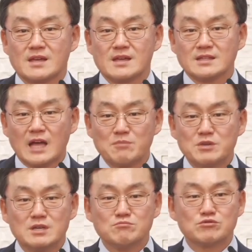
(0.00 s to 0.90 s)

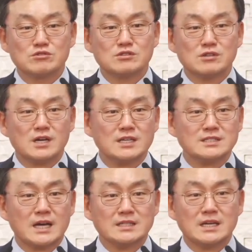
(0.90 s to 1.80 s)
남이 물 들어가지
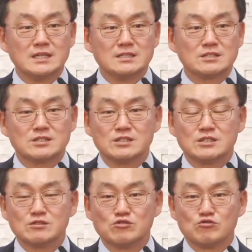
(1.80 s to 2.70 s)
아니하는
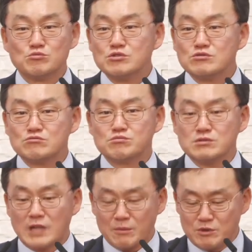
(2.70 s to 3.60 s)
그 우물, 물,
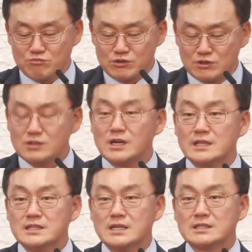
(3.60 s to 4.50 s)
남이 물
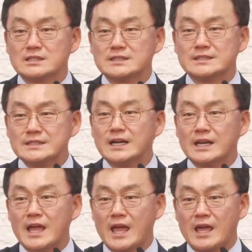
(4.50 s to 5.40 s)
들어가지 않은 그
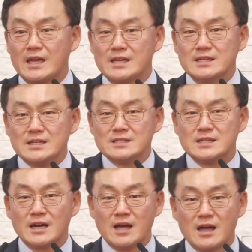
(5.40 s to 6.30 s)
시간에 이
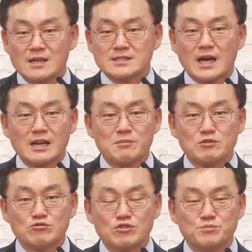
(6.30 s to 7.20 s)
여자가 사람의
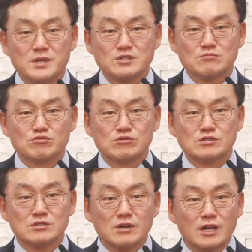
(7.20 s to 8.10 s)
눈을 피해서 물을
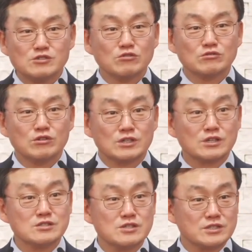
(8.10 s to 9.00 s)
들어갈 정도
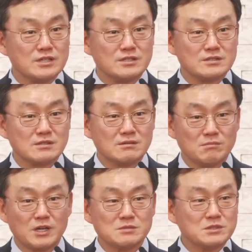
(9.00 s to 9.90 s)
그런 여자였었어요.
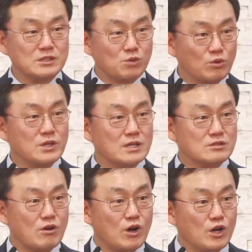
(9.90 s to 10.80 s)
말하자면 그
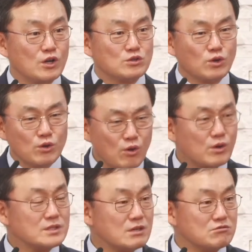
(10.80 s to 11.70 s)
동네에서
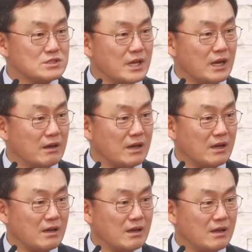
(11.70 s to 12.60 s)
조용히 살고 지내는 거야.
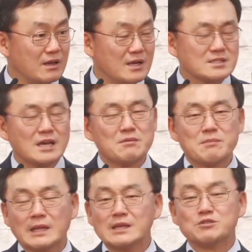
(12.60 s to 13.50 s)
사람을
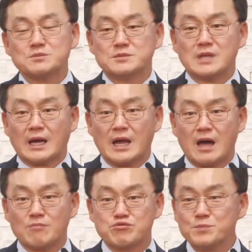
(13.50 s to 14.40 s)
만나고 싶지도
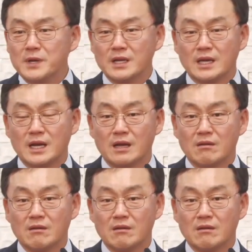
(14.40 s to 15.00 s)
않아. 불편하니까.